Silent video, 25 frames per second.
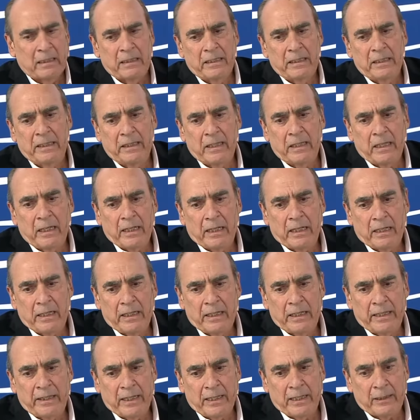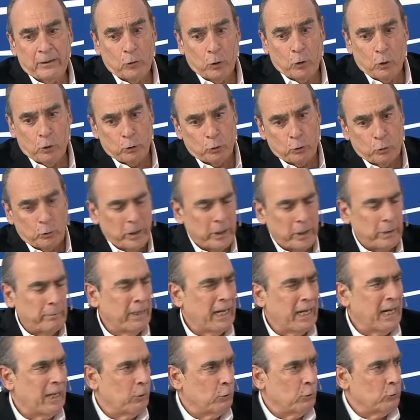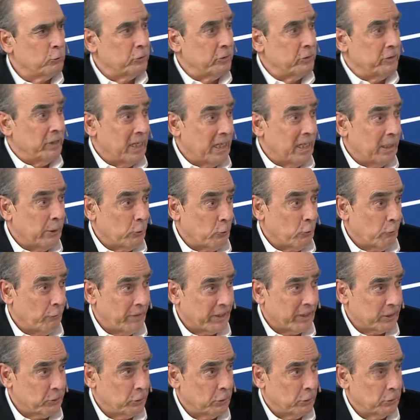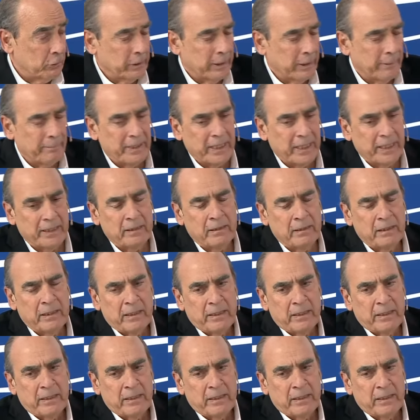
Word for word: y de, todos sus derivados y de la liquefacción también.